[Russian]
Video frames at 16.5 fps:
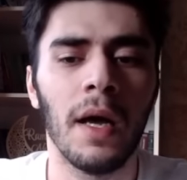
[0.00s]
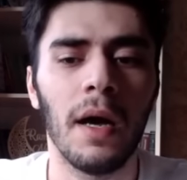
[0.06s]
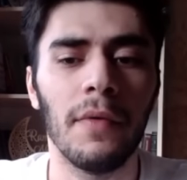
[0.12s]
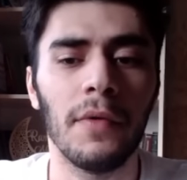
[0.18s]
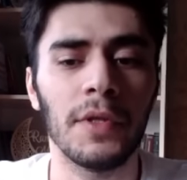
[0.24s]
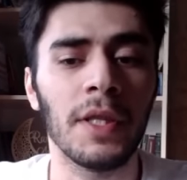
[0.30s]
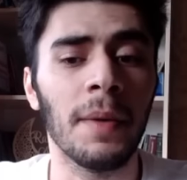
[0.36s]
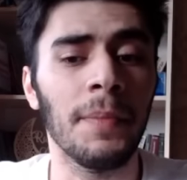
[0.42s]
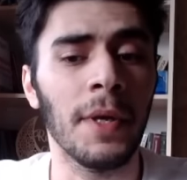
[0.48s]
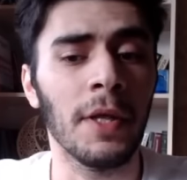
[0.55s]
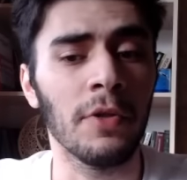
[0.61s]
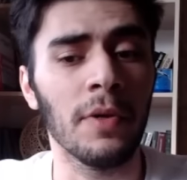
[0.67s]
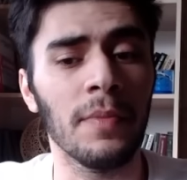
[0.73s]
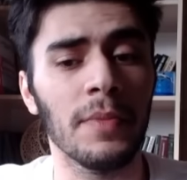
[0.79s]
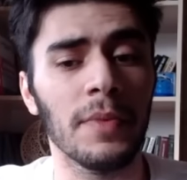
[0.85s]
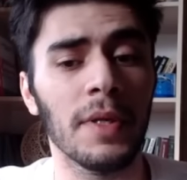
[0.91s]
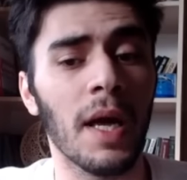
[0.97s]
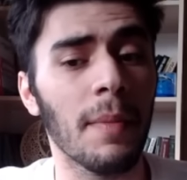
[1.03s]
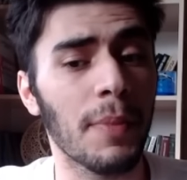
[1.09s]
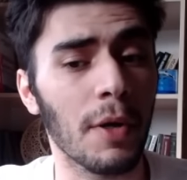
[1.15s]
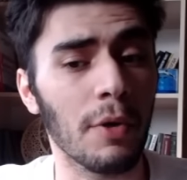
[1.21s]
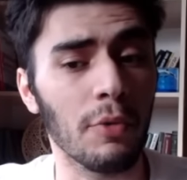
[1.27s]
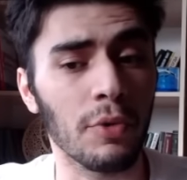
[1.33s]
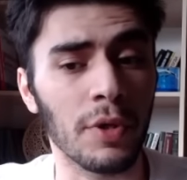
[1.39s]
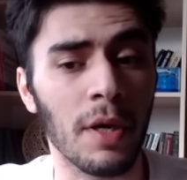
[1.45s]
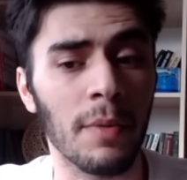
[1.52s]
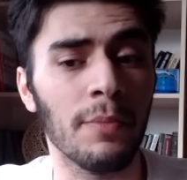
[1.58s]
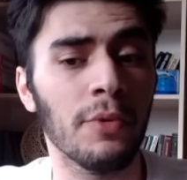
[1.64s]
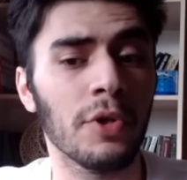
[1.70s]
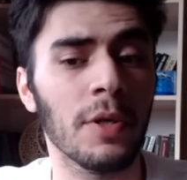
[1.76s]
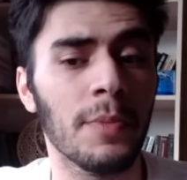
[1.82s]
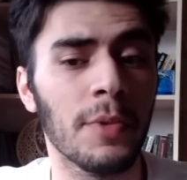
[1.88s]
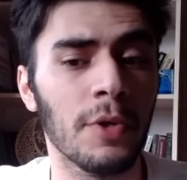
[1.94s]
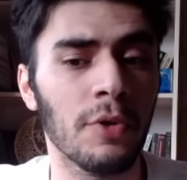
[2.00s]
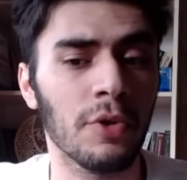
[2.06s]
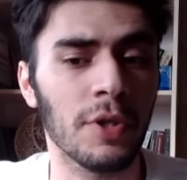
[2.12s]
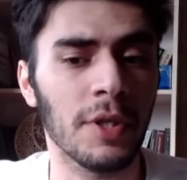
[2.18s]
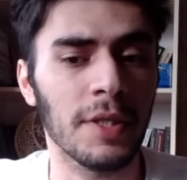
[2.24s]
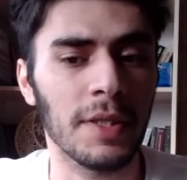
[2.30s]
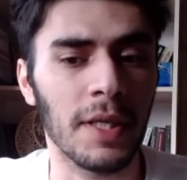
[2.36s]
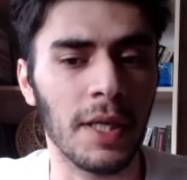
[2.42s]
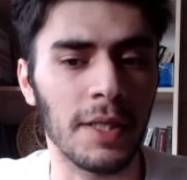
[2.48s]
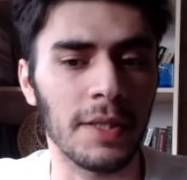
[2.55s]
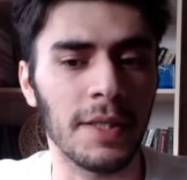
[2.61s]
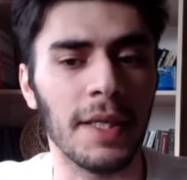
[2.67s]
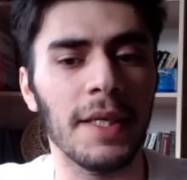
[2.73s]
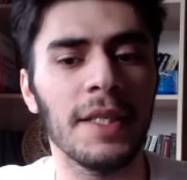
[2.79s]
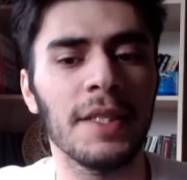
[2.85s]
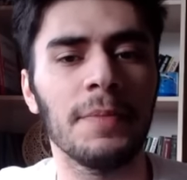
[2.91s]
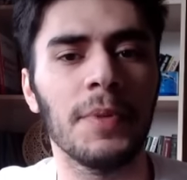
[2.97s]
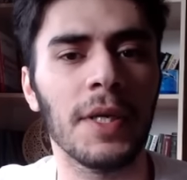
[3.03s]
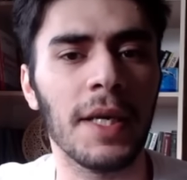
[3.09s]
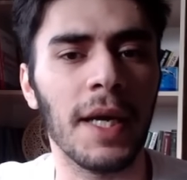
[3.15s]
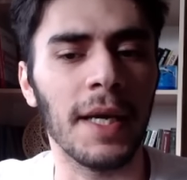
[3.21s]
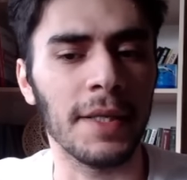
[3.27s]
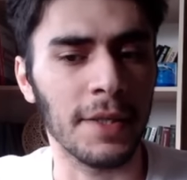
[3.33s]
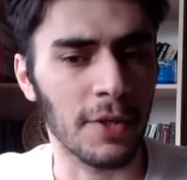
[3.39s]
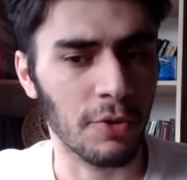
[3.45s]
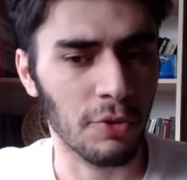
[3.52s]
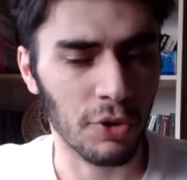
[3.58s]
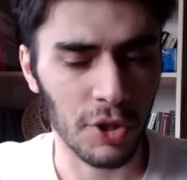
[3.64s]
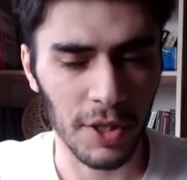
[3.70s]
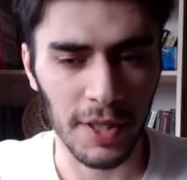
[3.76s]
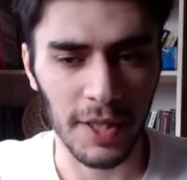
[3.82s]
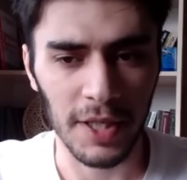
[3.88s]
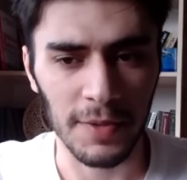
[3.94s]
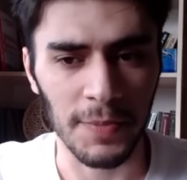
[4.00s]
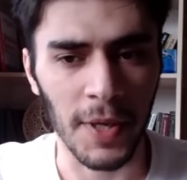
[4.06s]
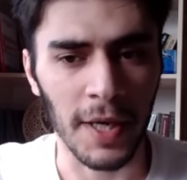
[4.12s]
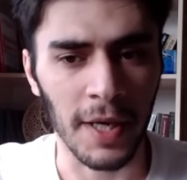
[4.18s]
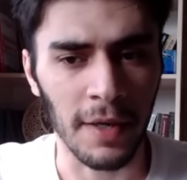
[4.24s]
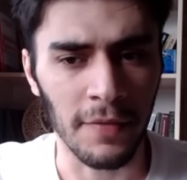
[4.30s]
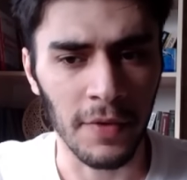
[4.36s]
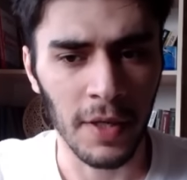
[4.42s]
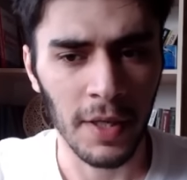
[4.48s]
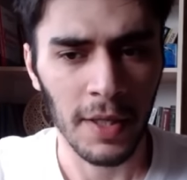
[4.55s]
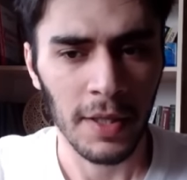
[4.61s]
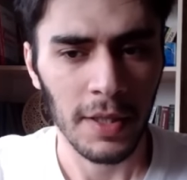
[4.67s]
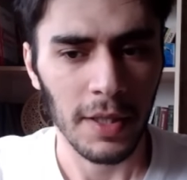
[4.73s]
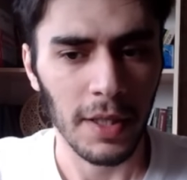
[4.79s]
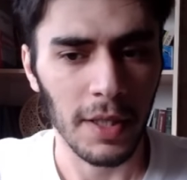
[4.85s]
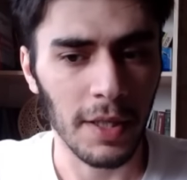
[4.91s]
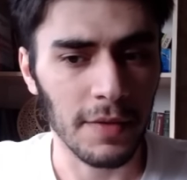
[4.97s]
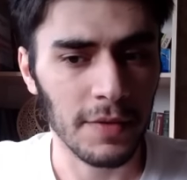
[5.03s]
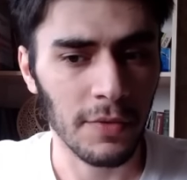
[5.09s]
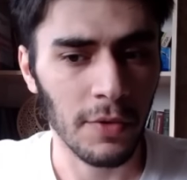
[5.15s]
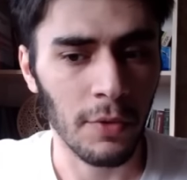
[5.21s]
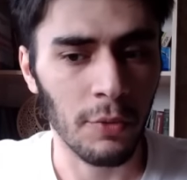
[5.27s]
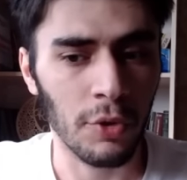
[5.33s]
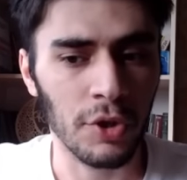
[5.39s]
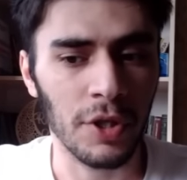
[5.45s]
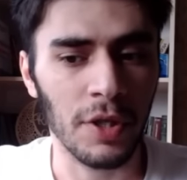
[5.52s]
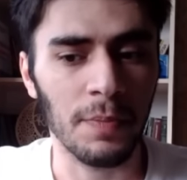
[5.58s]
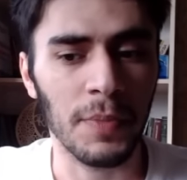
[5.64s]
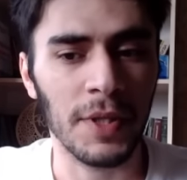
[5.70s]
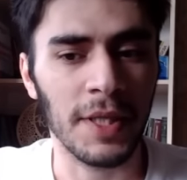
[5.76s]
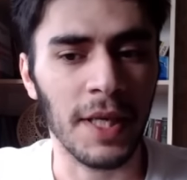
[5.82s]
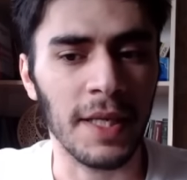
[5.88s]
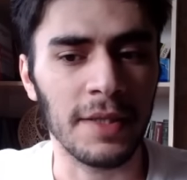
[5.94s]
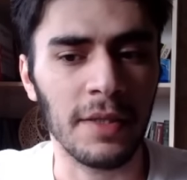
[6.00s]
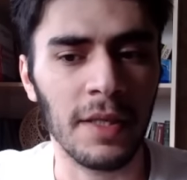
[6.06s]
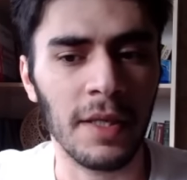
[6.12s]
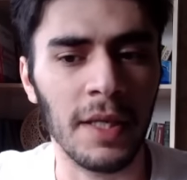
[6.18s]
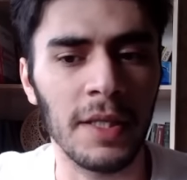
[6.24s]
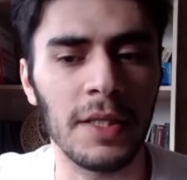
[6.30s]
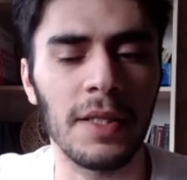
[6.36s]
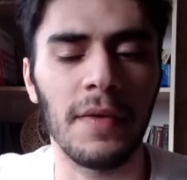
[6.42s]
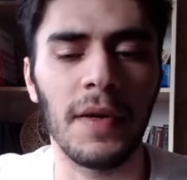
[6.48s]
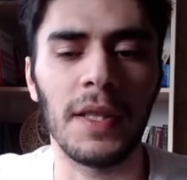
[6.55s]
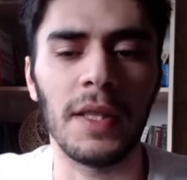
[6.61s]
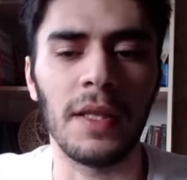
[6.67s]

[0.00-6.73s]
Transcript: Вот, а белым, наоборот, как будто бы нужно стараться избегать ненужных разменов и, в свою очередь, пытаться организовать